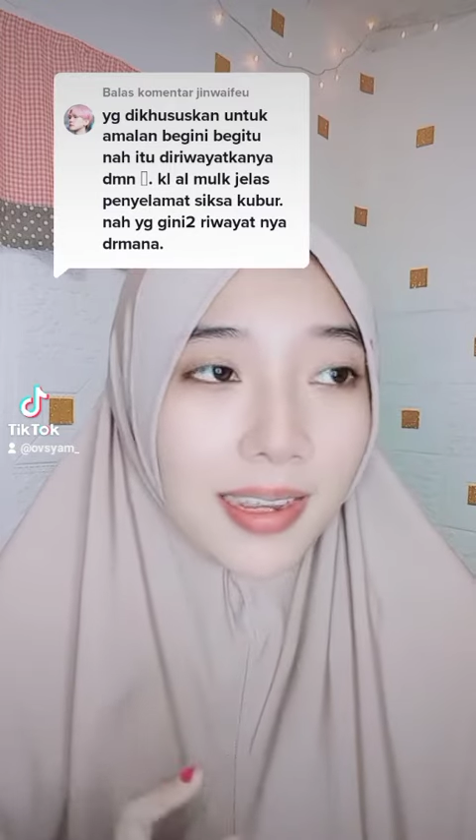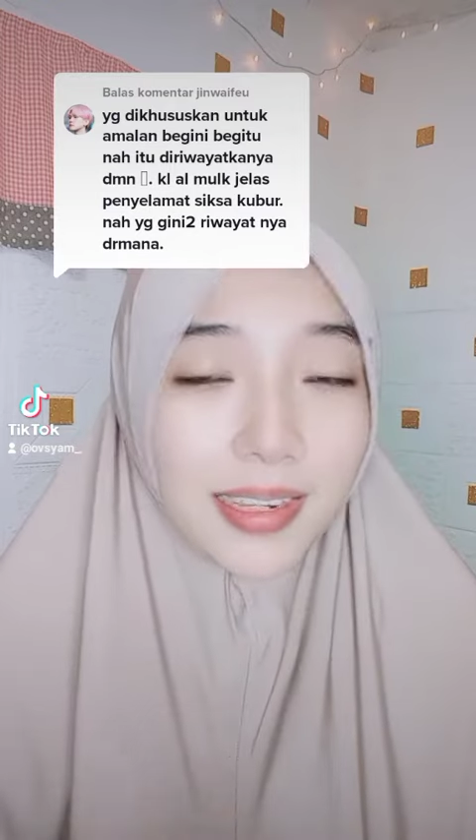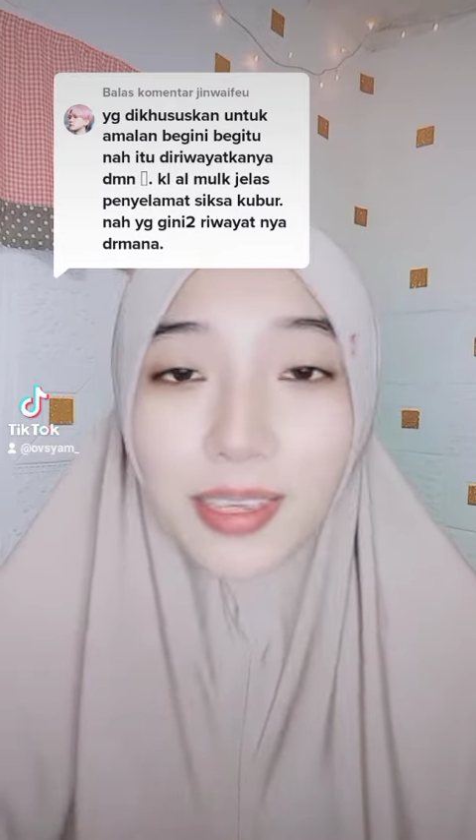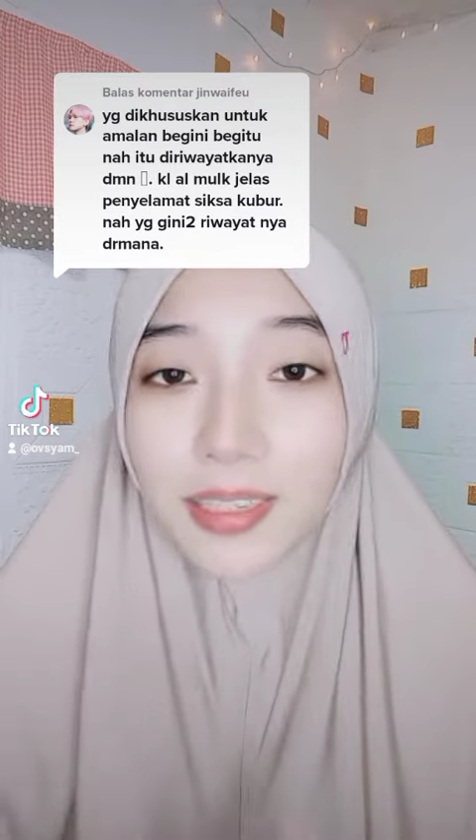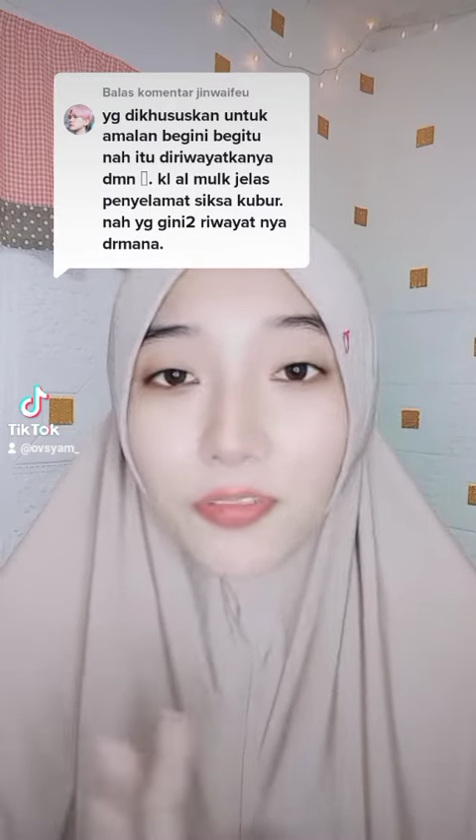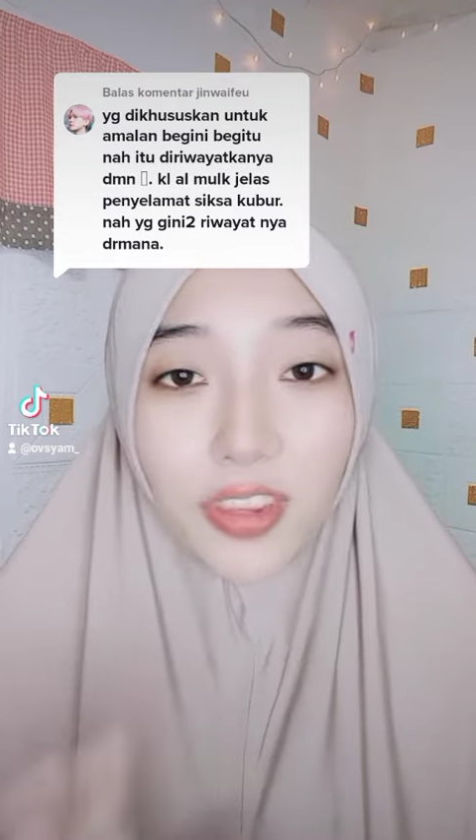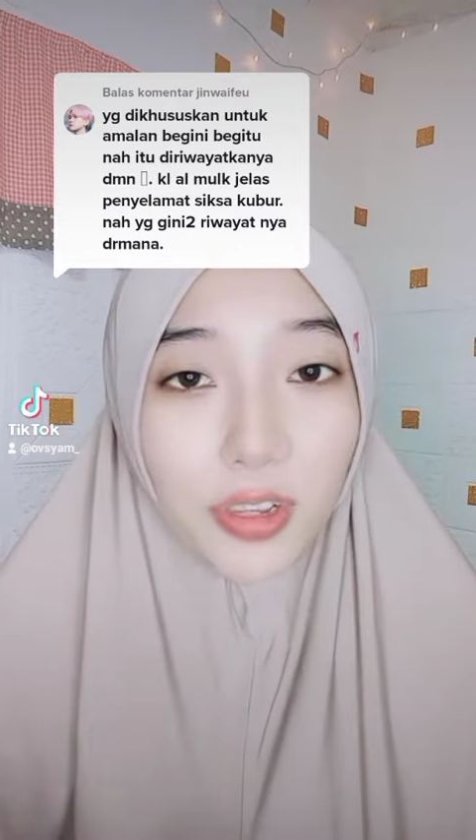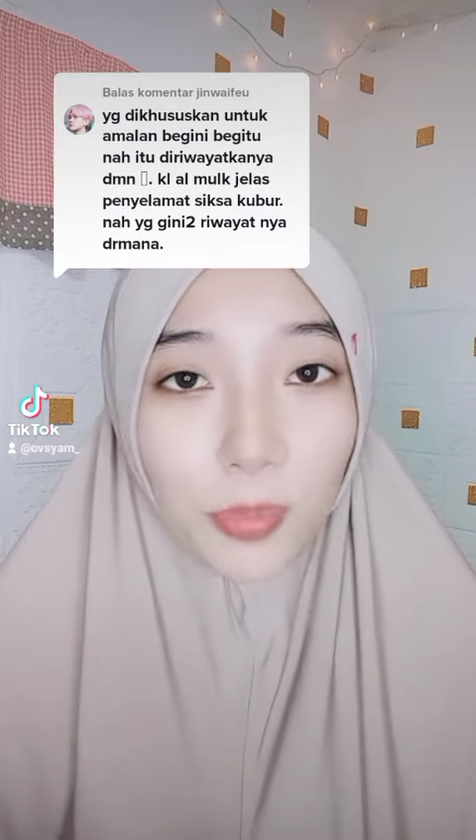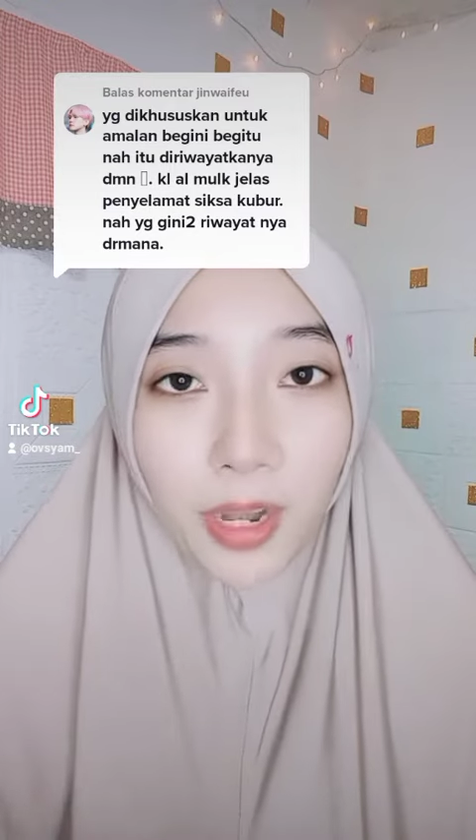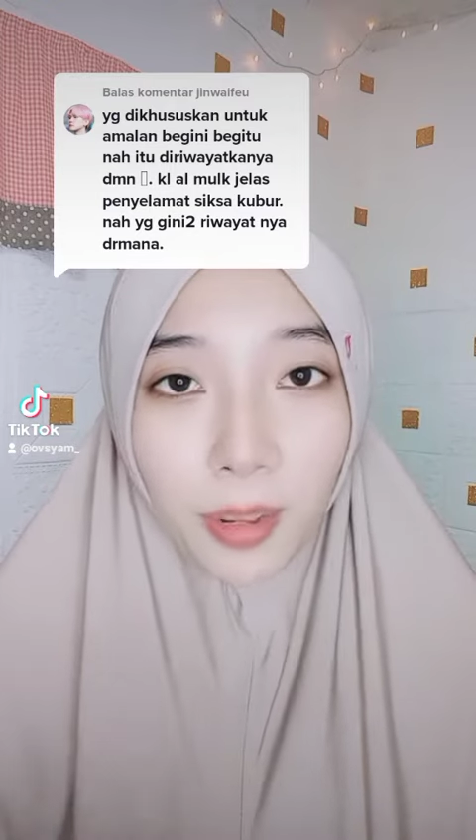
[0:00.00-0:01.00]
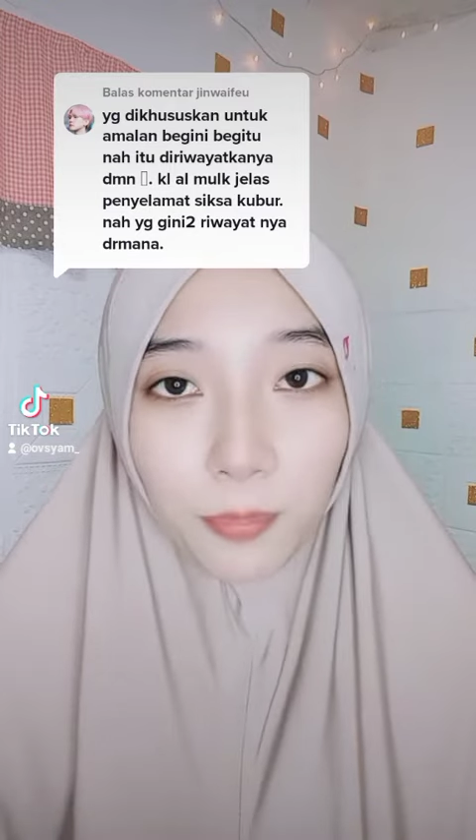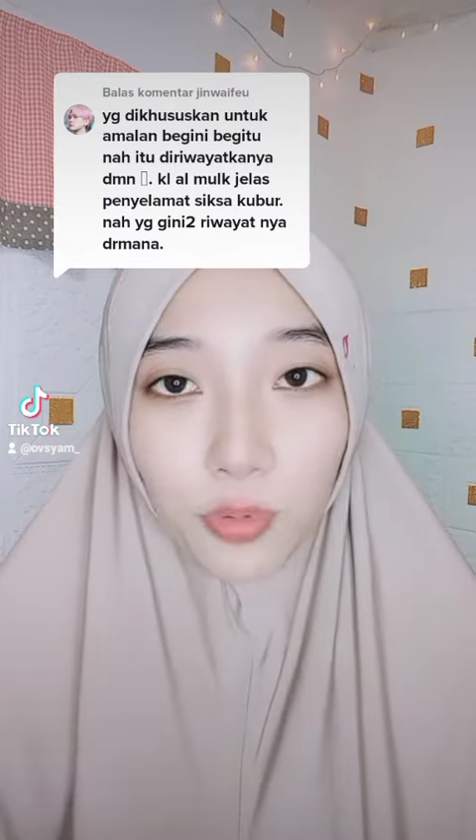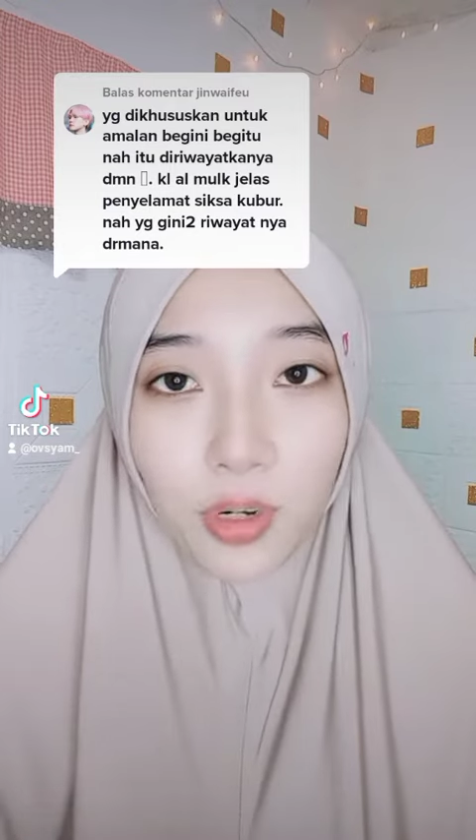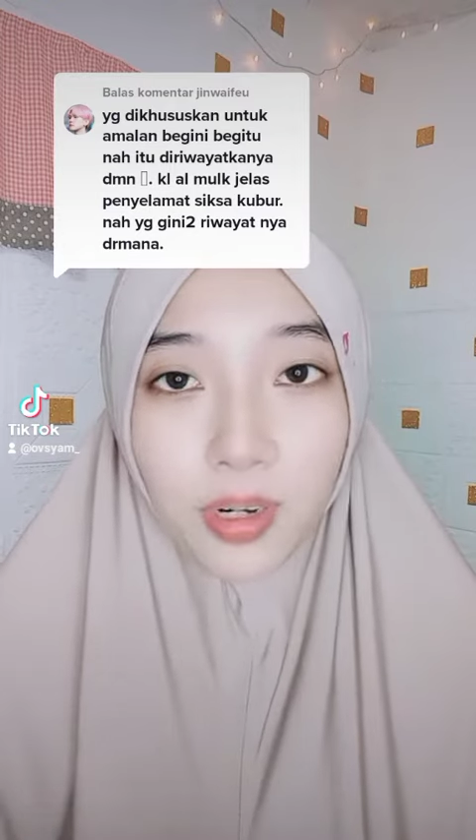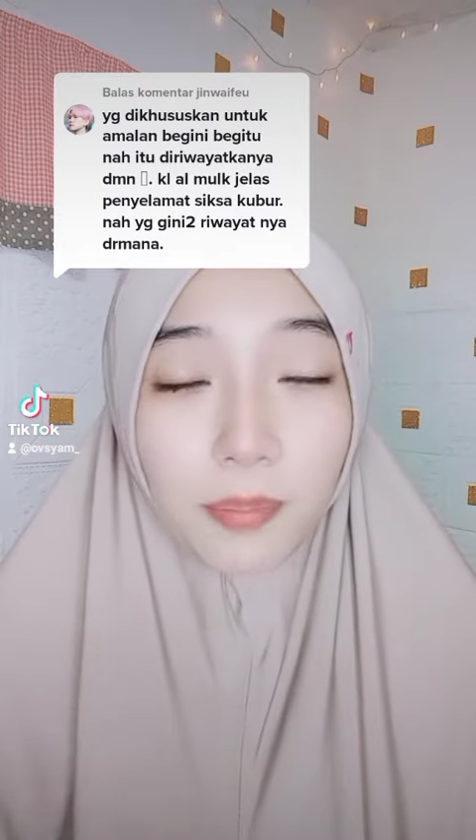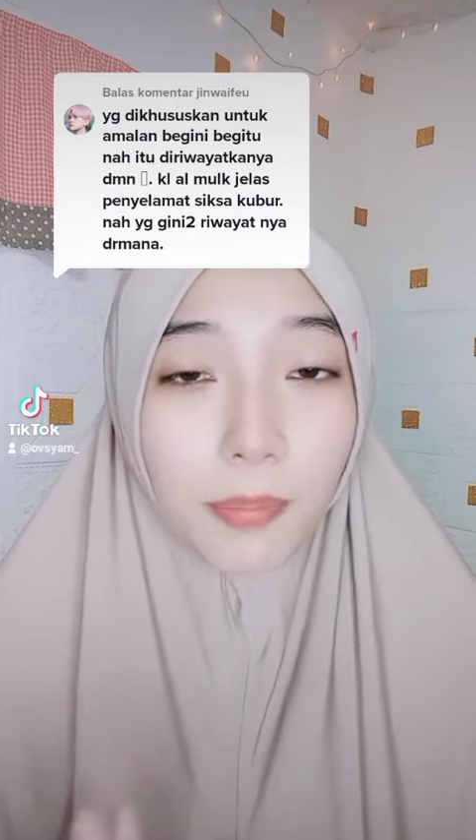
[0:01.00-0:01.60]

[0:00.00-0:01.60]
di video manapun